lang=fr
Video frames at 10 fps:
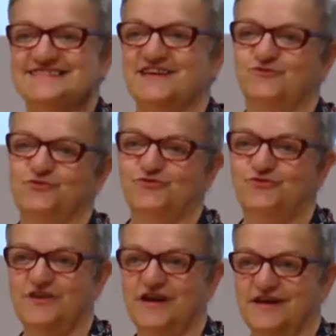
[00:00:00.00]
ceinture
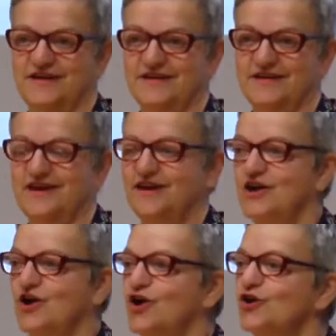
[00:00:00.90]
de lin,
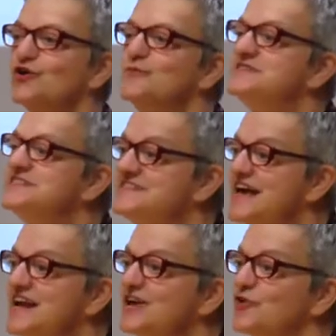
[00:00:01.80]
comme
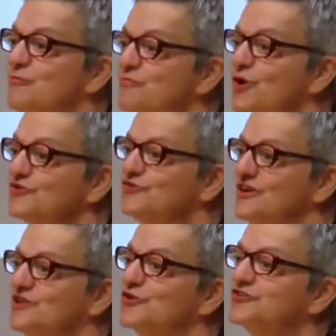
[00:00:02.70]
celle que portent
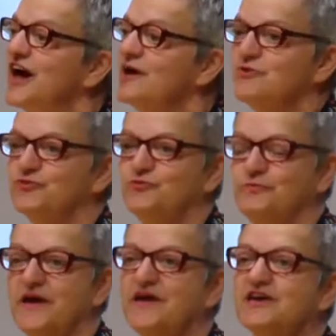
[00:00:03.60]
les notables du
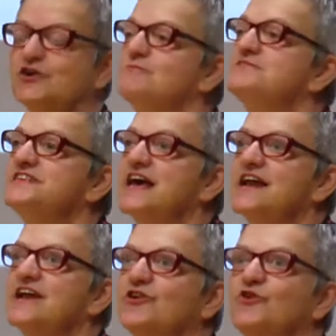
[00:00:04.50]
pays, comme
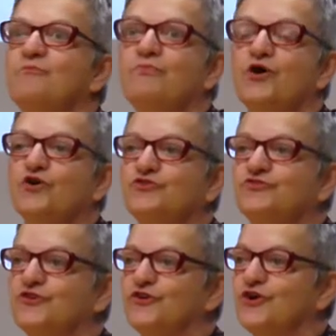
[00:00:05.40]
celle que
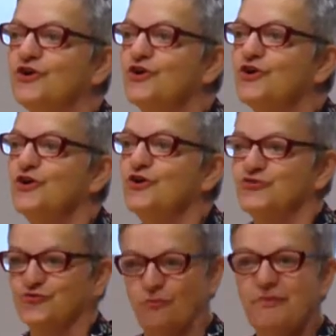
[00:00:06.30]
porte
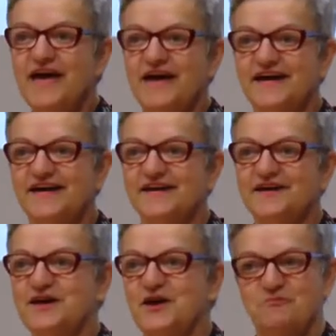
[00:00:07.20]
son père
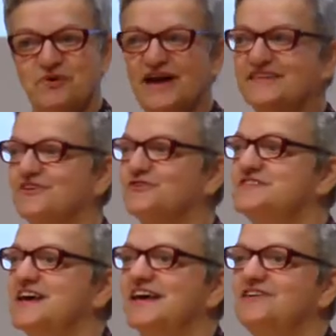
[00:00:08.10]
prêtre
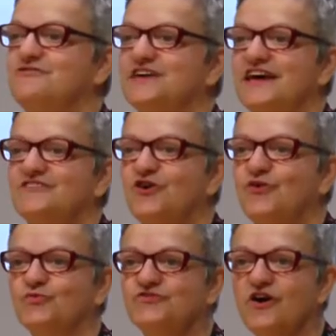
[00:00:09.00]

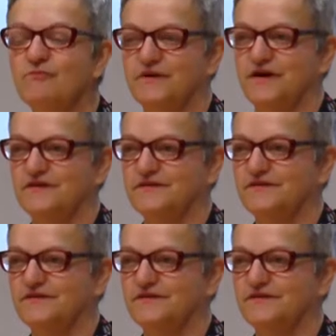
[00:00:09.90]
sacrificateur au temple.